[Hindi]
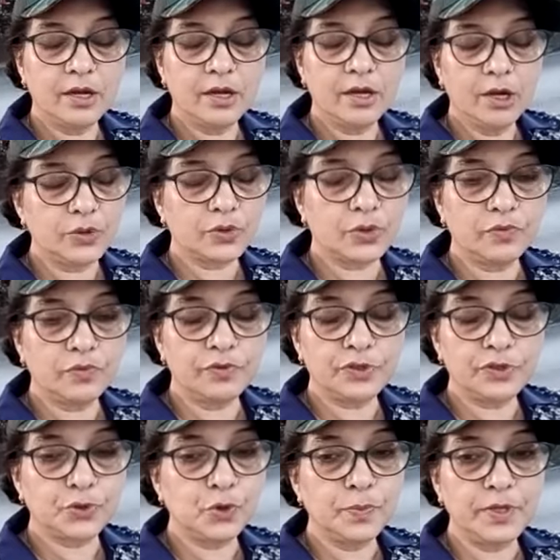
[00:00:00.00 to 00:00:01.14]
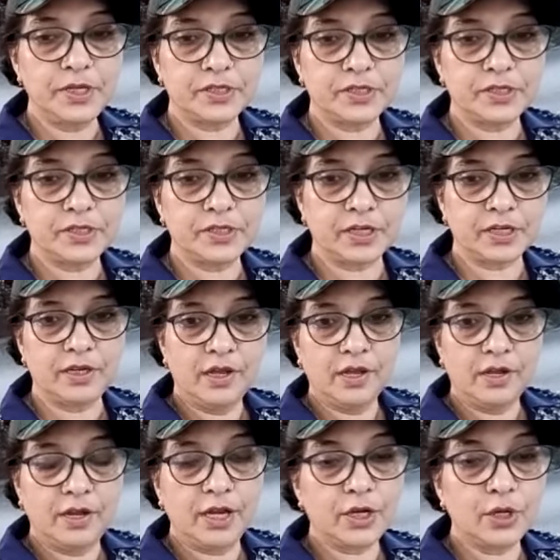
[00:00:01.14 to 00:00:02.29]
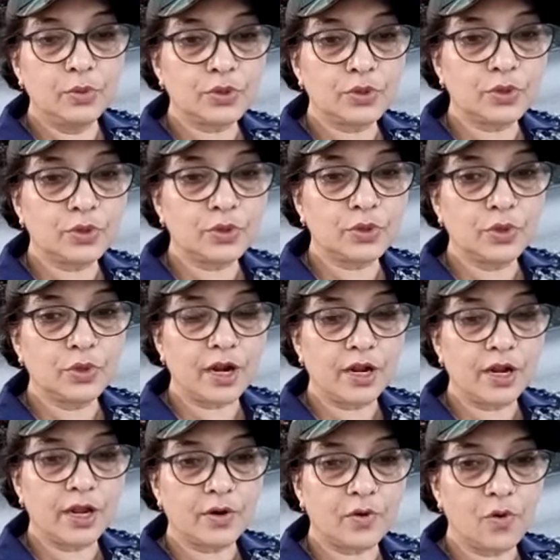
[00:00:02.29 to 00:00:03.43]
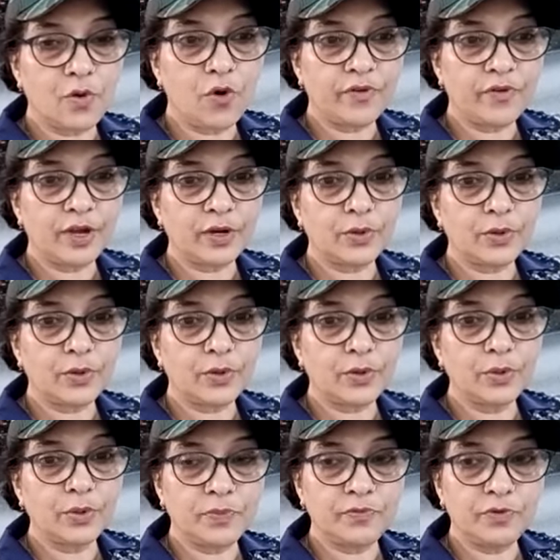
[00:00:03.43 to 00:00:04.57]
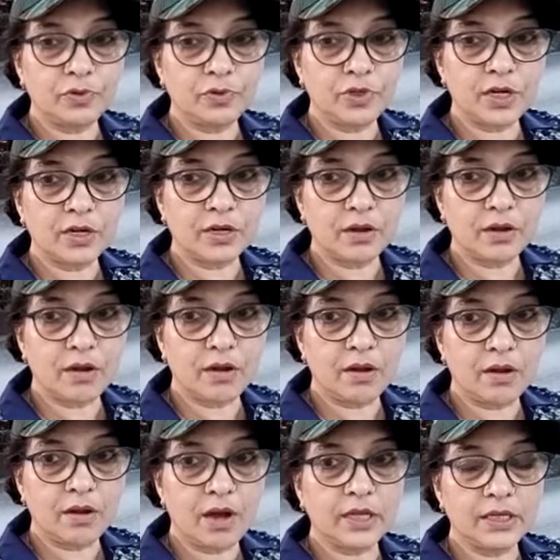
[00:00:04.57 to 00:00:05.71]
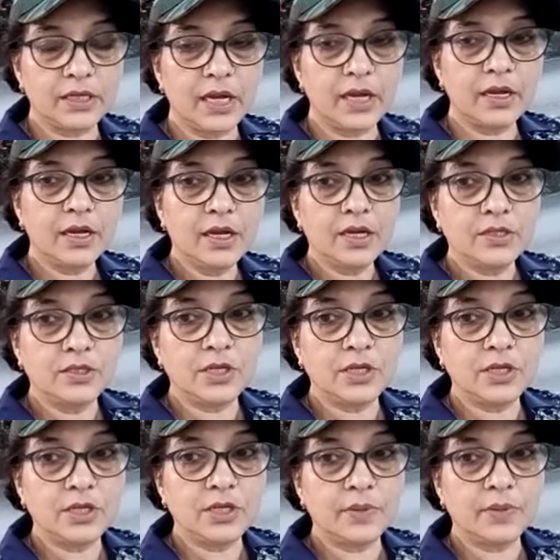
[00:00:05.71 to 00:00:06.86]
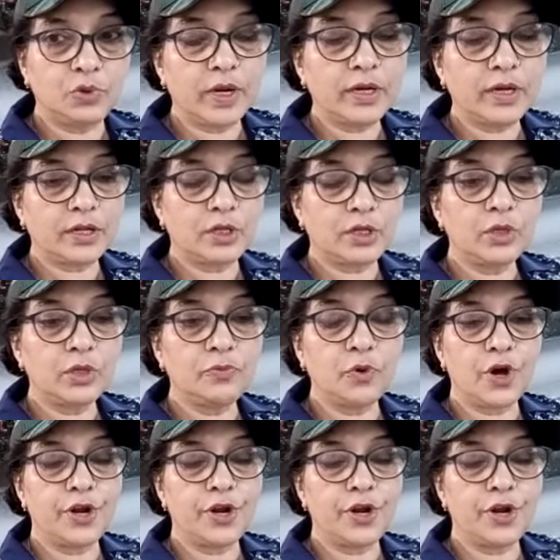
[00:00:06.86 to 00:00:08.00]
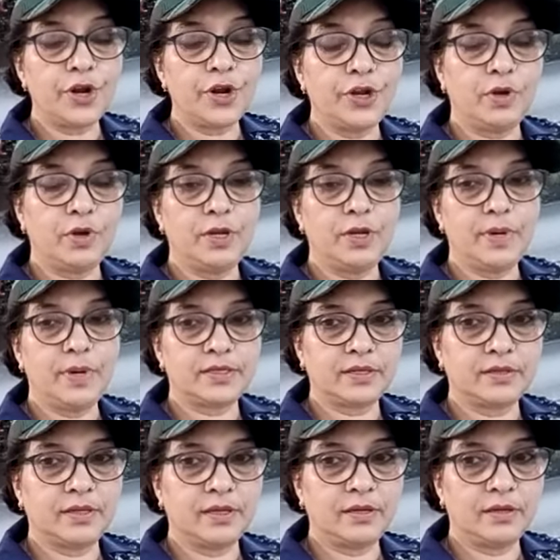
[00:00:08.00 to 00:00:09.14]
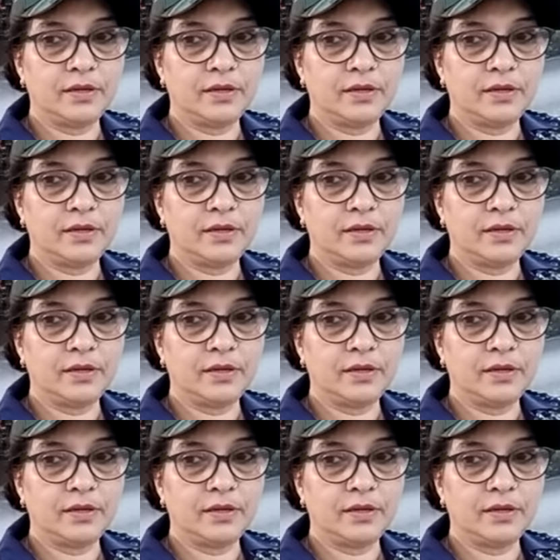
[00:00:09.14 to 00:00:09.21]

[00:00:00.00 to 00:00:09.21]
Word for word: और उसको वो छू भी नहीं सकती लेकिन उसको डर है खौफ है क्योंकि जब वो खुदा का कलाम खाती है जब वो दुआ करती तो वो रूहानी दुआ में नहीं बैठ सकती